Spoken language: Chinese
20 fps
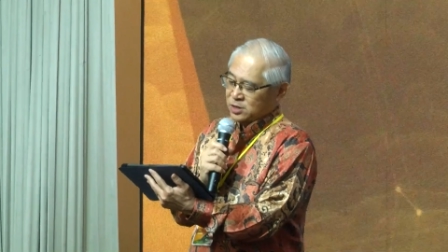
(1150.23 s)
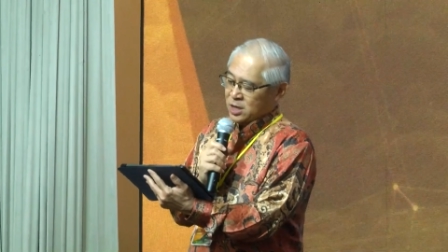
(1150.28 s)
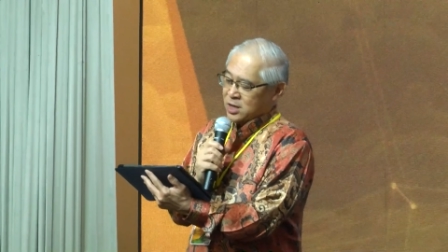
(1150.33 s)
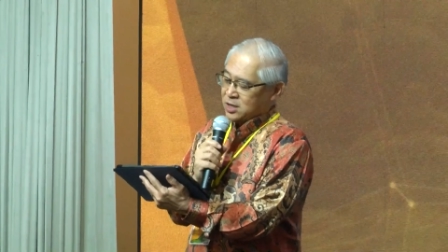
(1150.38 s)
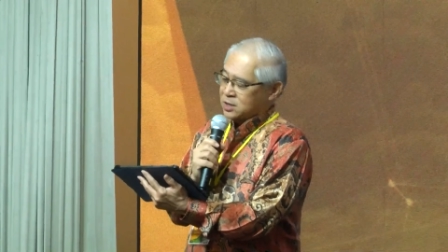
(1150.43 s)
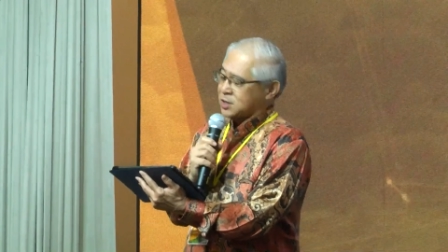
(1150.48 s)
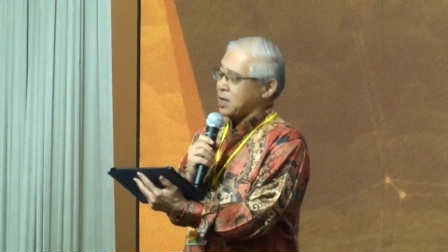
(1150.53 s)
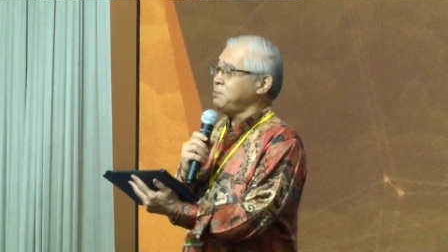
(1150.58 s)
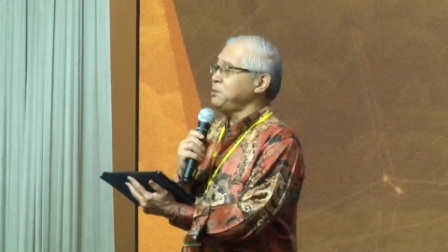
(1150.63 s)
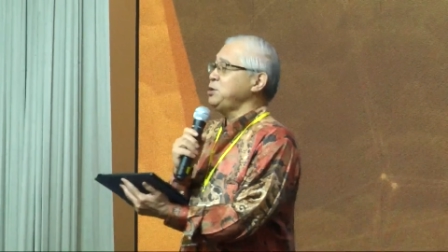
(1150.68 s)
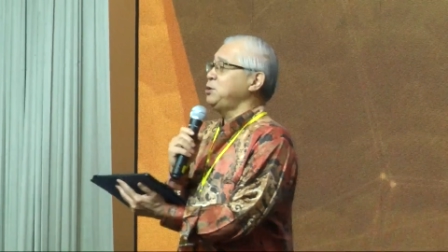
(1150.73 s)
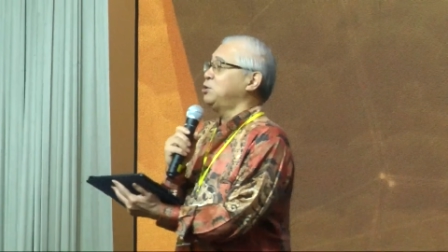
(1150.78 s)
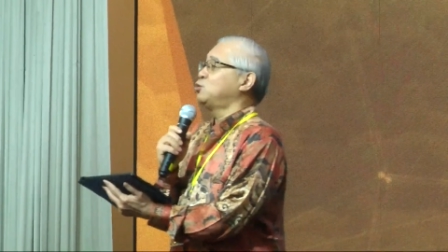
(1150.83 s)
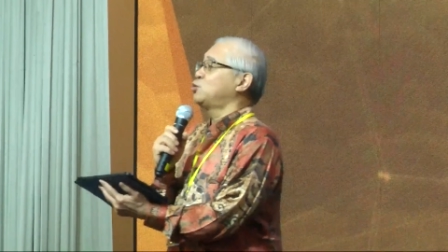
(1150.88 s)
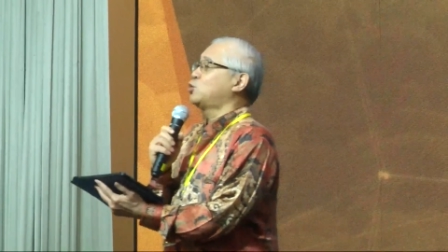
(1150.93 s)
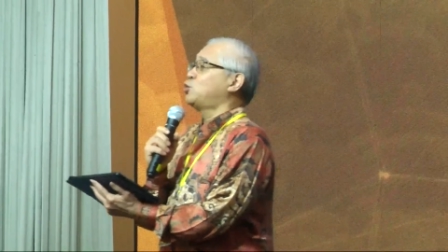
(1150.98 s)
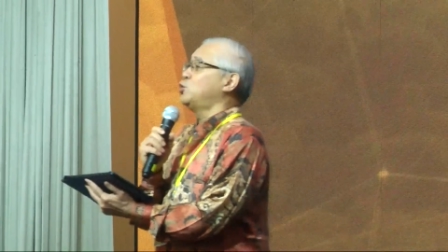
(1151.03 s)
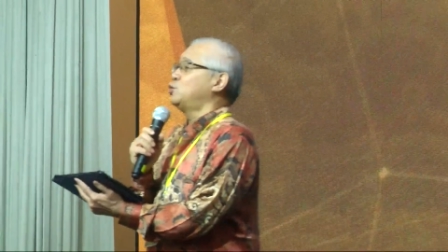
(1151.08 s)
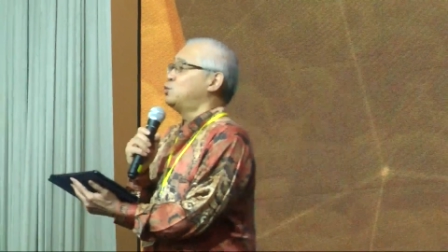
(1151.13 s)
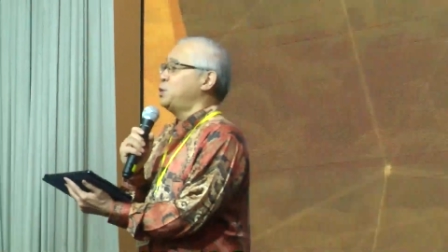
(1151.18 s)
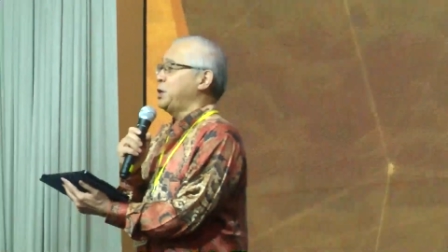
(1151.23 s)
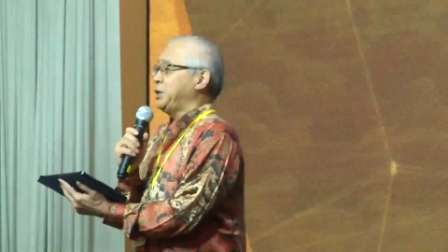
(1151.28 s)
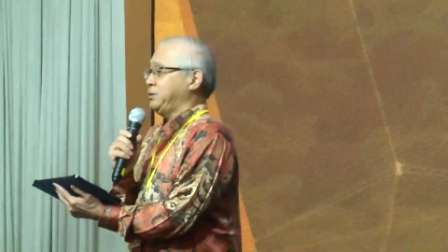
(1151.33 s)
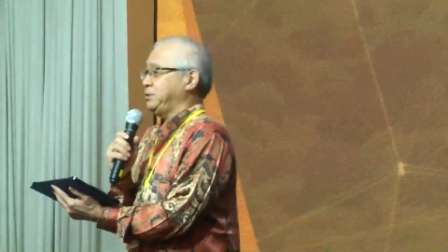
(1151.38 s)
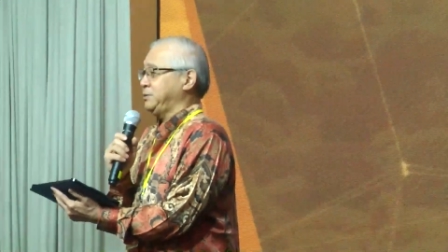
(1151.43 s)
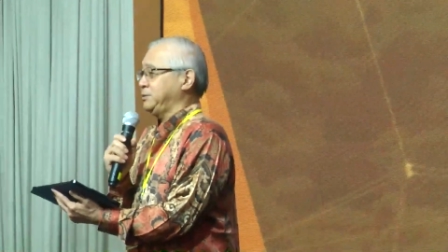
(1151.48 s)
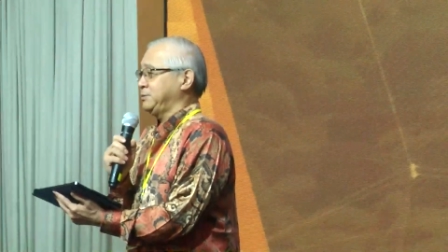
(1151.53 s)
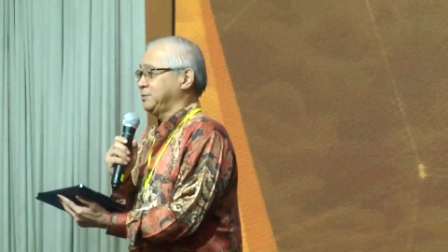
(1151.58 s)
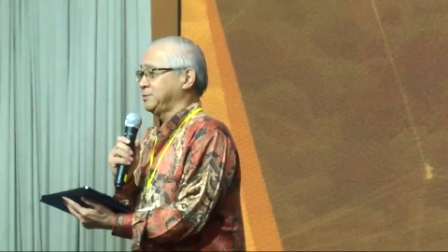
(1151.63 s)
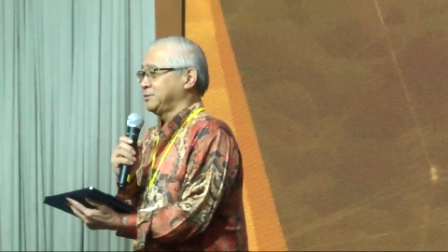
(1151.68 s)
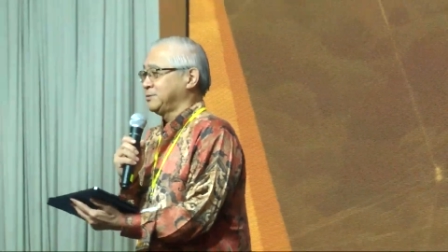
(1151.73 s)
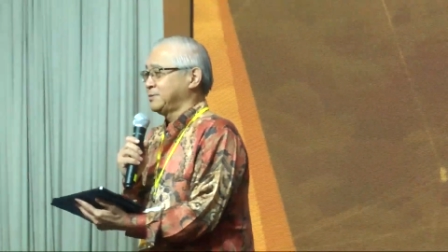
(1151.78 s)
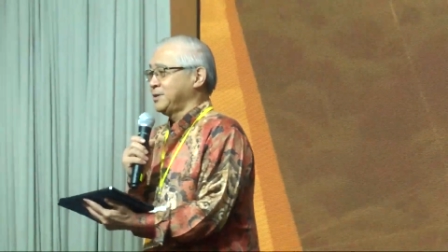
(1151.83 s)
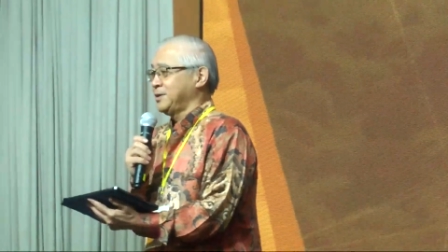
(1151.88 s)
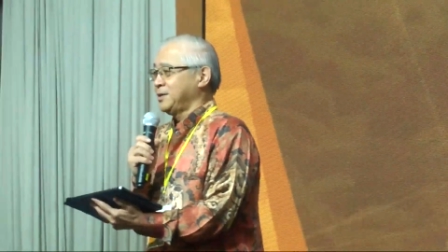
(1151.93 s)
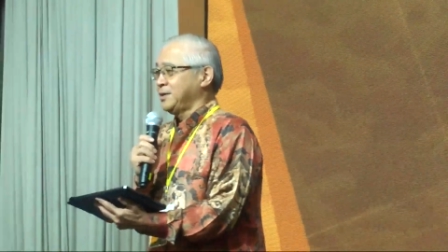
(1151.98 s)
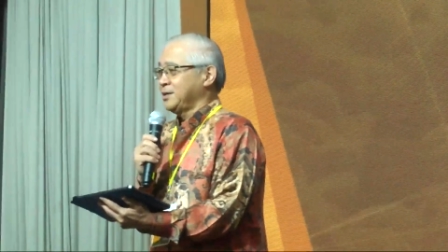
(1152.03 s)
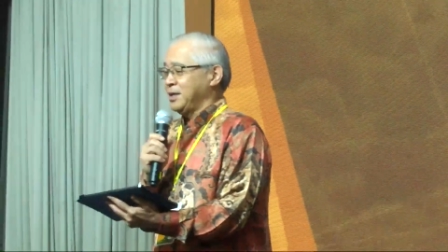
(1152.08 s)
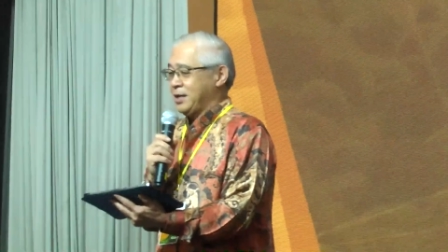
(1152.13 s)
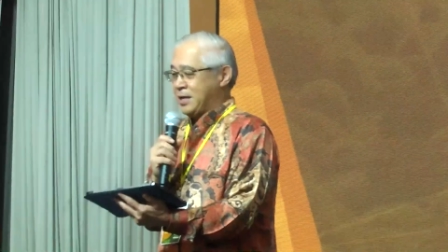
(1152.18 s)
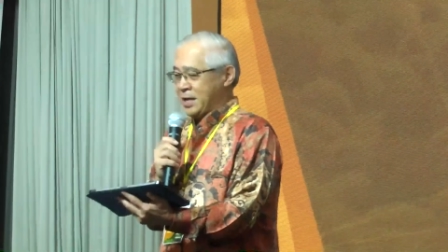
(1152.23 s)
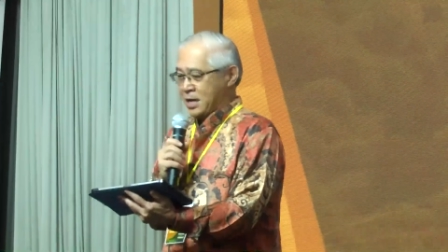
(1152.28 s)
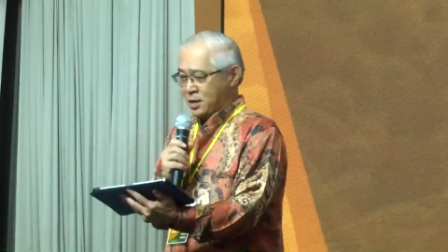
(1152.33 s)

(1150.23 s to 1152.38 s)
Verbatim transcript: 他们有顾问，两